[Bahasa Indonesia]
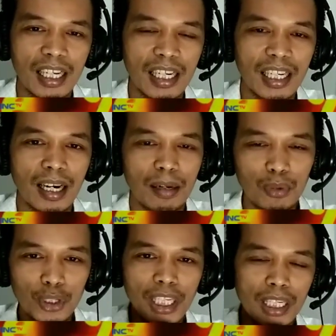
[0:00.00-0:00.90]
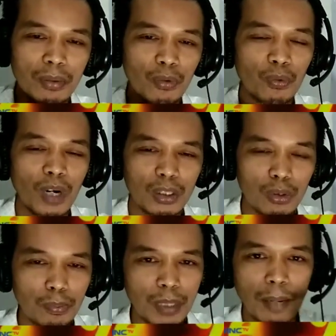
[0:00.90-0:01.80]
Nah, mungkin
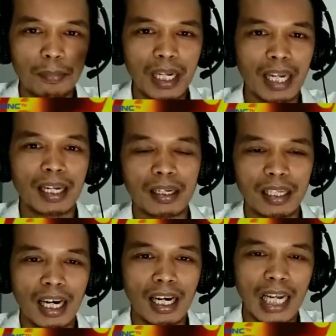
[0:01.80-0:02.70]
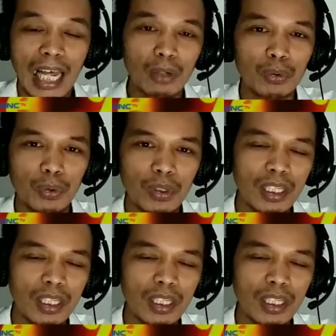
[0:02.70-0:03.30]
waktu penampilan yang lalu